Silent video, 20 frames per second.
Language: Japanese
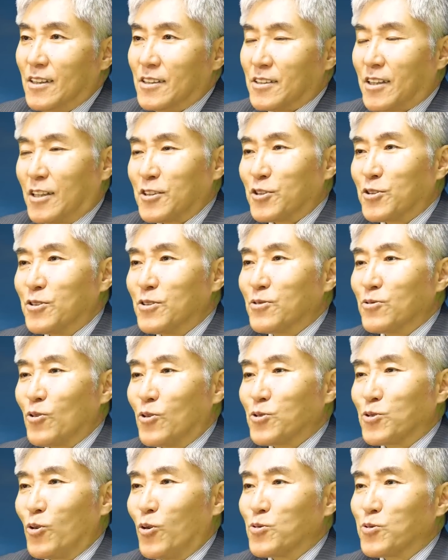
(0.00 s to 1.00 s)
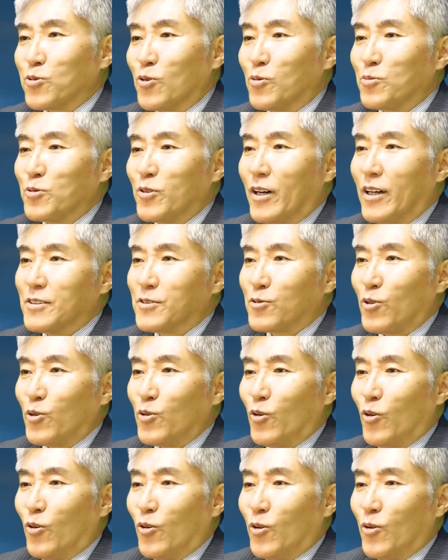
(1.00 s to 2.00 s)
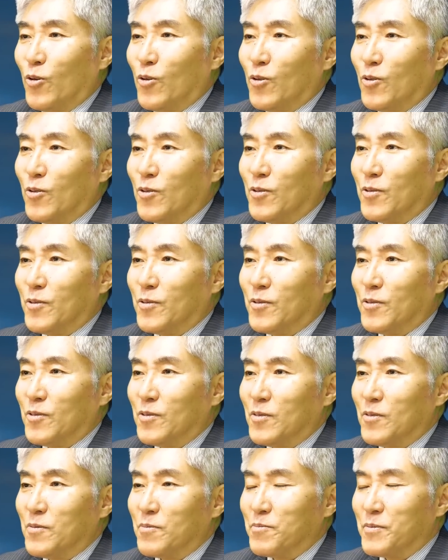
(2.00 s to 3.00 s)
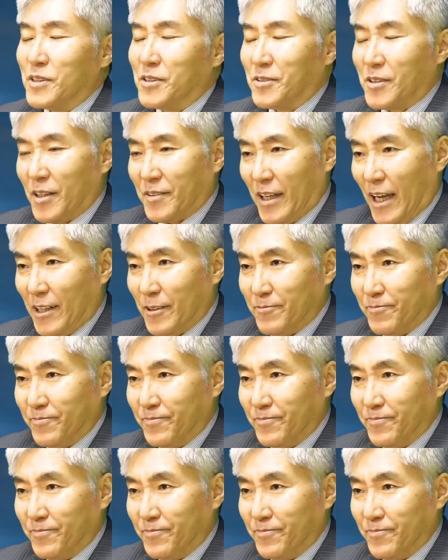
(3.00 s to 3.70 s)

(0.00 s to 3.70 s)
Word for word: しかし軍の上層部はそれを見捨てた